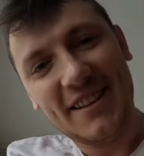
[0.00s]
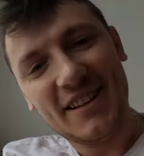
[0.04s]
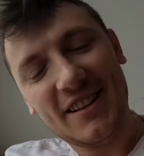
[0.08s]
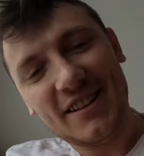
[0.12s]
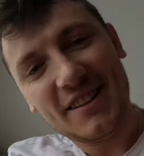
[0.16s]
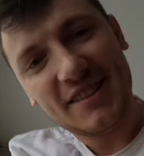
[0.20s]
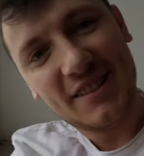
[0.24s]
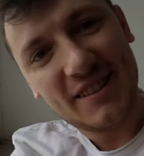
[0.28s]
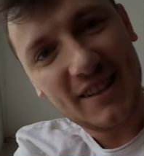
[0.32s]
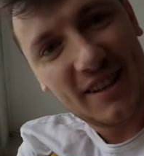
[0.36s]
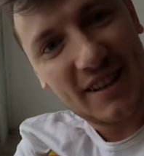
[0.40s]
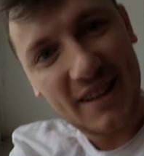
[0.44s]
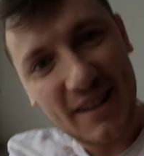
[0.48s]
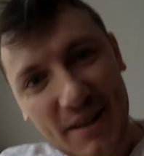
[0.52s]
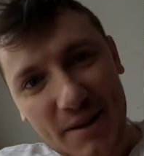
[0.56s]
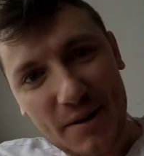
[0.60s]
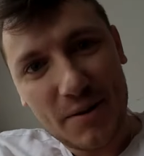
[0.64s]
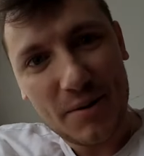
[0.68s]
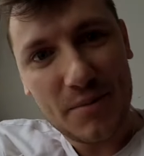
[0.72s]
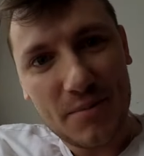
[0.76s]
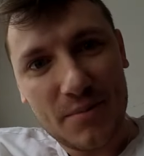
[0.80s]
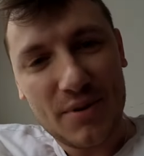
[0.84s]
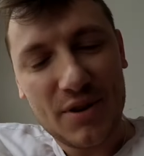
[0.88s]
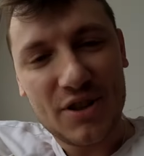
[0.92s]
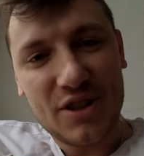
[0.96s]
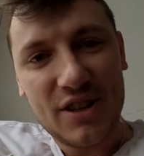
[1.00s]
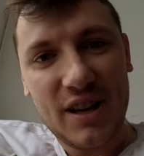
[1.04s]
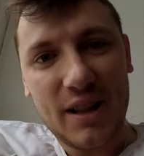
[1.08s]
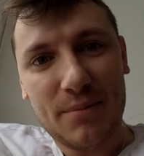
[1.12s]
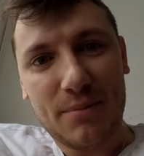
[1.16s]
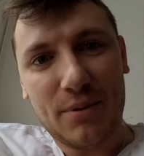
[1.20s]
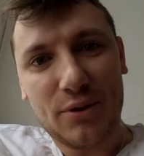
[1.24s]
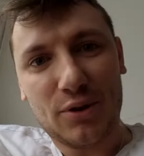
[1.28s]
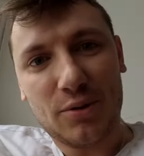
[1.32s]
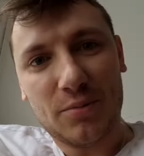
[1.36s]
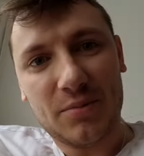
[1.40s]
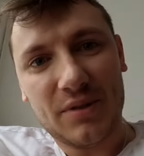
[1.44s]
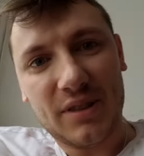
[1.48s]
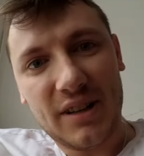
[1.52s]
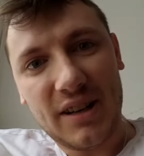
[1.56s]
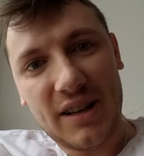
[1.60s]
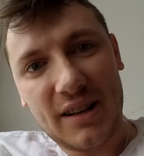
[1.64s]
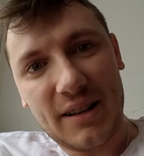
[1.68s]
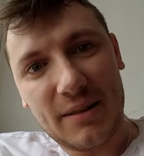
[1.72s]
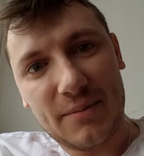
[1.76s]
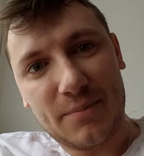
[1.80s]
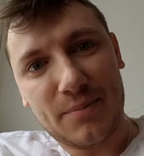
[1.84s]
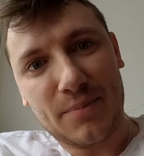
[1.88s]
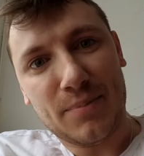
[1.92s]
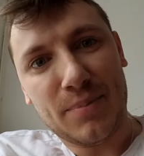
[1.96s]
еле добежал потом
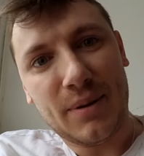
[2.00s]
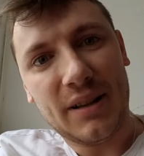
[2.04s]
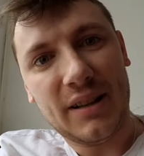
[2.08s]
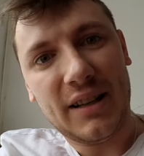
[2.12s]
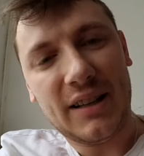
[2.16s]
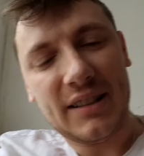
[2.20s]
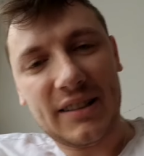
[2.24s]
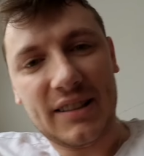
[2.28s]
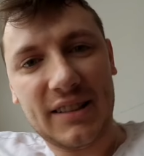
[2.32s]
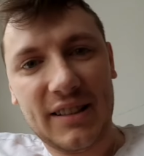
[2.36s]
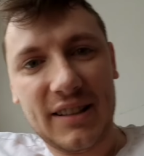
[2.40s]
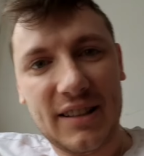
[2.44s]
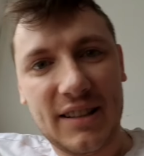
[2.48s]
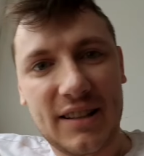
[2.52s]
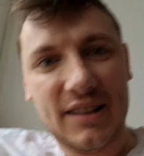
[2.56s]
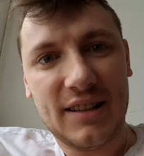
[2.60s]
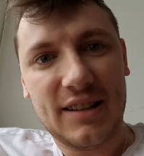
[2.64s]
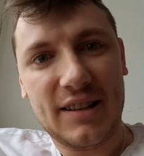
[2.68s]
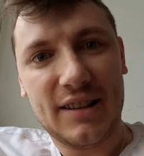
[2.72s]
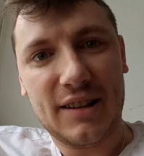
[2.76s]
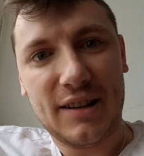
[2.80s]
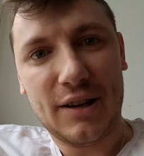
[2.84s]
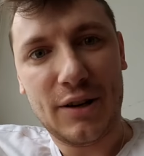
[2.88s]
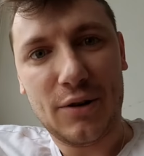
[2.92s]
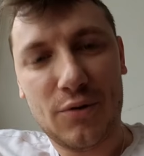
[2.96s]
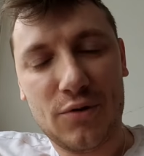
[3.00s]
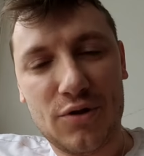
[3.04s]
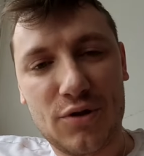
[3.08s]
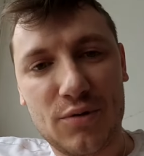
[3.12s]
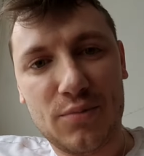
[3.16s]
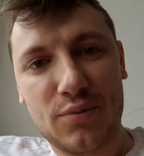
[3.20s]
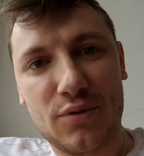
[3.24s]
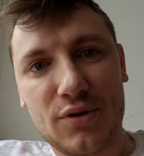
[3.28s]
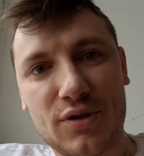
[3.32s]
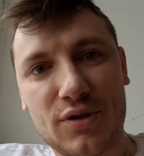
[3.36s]
до палаты, короче,